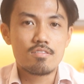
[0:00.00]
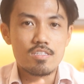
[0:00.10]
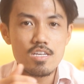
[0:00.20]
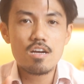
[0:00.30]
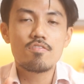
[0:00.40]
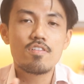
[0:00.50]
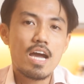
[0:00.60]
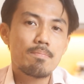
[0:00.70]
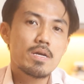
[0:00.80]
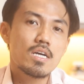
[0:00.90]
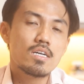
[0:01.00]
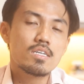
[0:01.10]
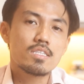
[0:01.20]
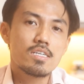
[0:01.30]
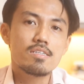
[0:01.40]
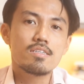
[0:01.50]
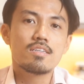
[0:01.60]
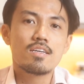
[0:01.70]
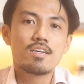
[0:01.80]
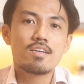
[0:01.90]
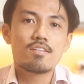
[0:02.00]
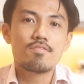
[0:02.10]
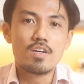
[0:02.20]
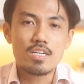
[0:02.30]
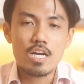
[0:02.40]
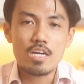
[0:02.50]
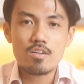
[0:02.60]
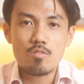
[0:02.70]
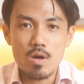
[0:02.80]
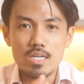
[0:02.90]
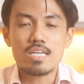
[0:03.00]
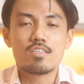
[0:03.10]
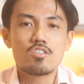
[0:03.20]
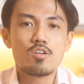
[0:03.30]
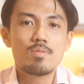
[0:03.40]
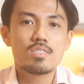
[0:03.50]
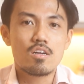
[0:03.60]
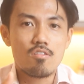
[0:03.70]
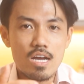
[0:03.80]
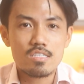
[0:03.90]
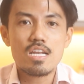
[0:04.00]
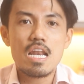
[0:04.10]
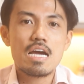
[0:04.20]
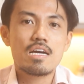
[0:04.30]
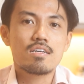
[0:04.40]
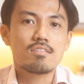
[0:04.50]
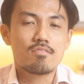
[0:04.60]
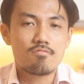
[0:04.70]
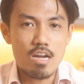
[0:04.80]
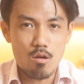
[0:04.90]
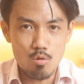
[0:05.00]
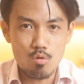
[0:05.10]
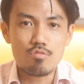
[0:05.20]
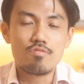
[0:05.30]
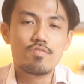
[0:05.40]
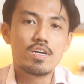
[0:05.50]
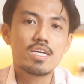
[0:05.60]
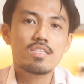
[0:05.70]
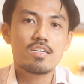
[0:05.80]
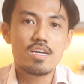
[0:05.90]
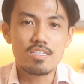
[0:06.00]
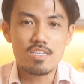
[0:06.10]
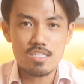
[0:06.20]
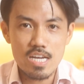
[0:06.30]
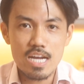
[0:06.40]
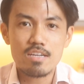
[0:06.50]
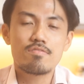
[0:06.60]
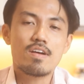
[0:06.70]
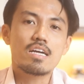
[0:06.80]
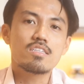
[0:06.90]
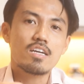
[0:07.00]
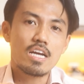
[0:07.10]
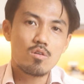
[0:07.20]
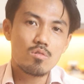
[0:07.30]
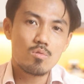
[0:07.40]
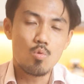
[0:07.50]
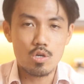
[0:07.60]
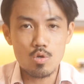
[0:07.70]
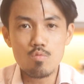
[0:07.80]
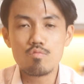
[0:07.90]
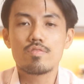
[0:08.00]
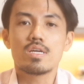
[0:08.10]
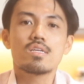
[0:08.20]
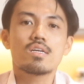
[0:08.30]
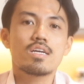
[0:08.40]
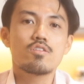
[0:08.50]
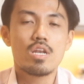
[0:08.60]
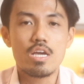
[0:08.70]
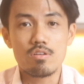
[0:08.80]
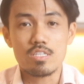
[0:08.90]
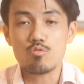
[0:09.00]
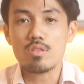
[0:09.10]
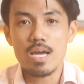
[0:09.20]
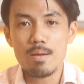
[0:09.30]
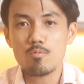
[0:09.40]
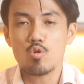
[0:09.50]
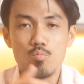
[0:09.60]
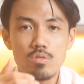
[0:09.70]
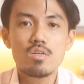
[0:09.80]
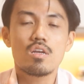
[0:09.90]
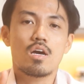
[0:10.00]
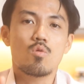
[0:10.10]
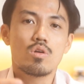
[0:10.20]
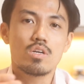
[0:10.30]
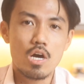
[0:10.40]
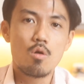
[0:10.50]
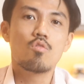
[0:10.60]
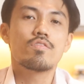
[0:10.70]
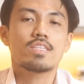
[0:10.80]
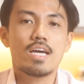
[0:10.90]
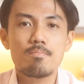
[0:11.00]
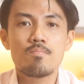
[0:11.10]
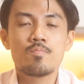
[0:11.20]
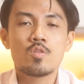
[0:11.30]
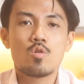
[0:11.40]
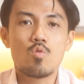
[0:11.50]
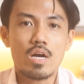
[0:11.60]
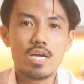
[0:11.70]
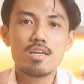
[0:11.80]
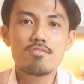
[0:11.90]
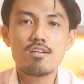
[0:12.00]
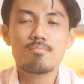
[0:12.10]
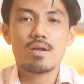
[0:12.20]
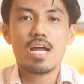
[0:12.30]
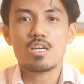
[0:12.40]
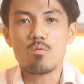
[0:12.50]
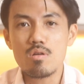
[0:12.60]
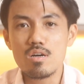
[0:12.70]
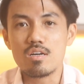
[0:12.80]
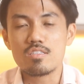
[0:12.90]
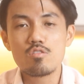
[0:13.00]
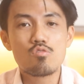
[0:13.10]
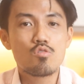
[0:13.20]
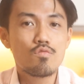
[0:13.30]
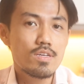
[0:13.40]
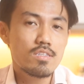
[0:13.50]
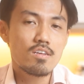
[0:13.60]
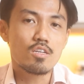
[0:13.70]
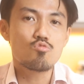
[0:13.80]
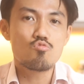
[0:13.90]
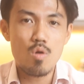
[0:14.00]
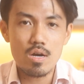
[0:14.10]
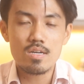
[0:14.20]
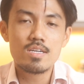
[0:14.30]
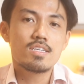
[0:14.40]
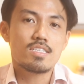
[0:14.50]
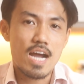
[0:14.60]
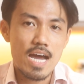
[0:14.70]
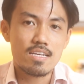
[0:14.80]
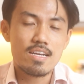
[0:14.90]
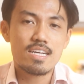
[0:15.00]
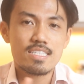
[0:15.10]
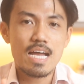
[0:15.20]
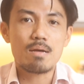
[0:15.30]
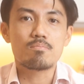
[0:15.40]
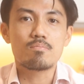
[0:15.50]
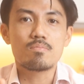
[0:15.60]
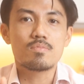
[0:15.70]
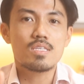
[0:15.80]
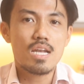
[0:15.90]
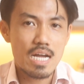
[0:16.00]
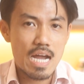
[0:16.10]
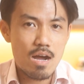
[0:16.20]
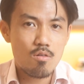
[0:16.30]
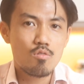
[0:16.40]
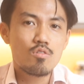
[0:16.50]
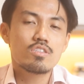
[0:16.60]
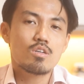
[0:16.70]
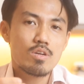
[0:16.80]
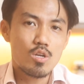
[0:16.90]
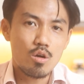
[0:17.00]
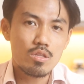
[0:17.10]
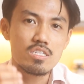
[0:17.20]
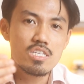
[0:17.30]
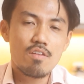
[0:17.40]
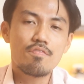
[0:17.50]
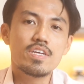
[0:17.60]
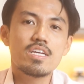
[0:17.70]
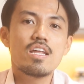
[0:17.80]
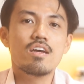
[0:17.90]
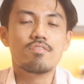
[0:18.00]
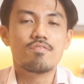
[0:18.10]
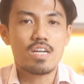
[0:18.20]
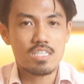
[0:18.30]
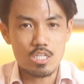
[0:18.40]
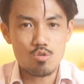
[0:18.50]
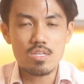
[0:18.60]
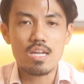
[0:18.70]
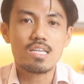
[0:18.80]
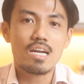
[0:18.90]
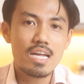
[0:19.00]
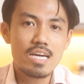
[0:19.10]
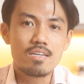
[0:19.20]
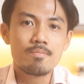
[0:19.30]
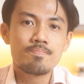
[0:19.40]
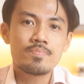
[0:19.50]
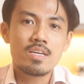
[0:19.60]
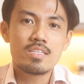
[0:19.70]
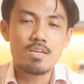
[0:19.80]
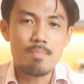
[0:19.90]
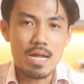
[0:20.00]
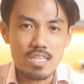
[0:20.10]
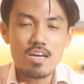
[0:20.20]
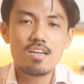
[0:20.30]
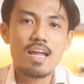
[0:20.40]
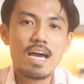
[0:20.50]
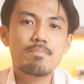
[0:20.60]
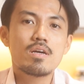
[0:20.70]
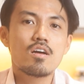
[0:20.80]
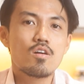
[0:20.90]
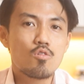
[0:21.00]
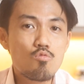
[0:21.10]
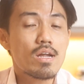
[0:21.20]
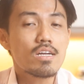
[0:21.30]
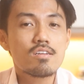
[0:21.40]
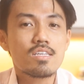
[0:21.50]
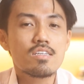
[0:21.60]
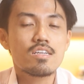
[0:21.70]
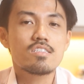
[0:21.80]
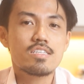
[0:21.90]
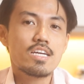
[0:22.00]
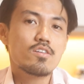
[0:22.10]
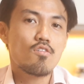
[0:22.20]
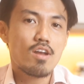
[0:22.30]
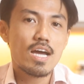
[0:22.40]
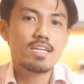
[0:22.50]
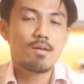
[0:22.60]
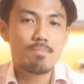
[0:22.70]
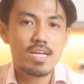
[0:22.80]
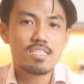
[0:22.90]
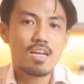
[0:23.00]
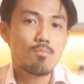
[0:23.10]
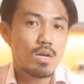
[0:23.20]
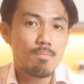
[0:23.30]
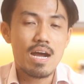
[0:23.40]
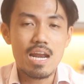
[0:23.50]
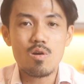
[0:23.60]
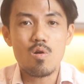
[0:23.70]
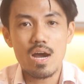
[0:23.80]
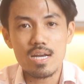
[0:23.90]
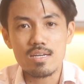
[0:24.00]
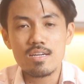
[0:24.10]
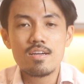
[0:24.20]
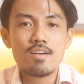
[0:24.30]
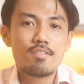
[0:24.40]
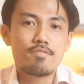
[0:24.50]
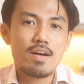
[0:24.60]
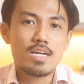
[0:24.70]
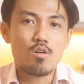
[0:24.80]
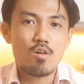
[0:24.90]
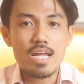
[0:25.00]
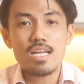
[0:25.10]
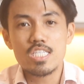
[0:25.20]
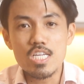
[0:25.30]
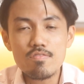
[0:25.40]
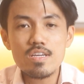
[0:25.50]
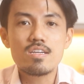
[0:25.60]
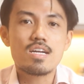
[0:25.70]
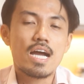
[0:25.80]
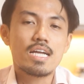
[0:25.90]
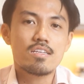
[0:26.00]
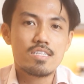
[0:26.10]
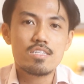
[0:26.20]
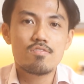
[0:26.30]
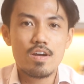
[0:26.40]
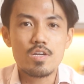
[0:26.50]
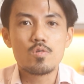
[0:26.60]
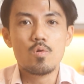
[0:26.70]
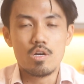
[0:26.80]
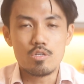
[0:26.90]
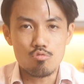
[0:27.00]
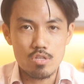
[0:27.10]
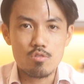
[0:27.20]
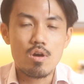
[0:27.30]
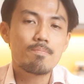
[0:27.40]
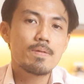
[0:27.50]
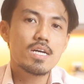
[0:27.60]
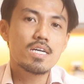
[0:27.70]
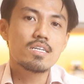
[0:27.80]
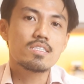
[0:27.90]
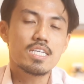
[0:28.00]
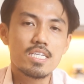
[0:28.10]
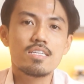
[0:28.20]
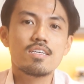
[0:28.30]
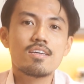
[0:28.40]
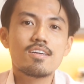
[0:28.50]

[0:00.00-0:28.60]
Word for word: riêng với HPG thì với cái hoàn cảnh thế giới bây giờ nó đang rất là đảo lộn với cái tình hình chiến tranh và những cái nguồn cung về những cái nguyên liệu để sản xuất thép cũng như là nguồn cầu về thép của các đất nước mà đang đóng cửa Zero Covid như là Trung Quốc chẳng hạn đang giảm rất là cao, trong khi đó thì chi phí để vận hành sản xuất thì lại tăng lên. Thì bản thân là HPG cũng đã đưa ra những nhận xét đó là năm nay sẽ là một năm khá là khó khăn, và có lẽ là chính vì cái nhận xét như vậy của chủ tịch của HPG thì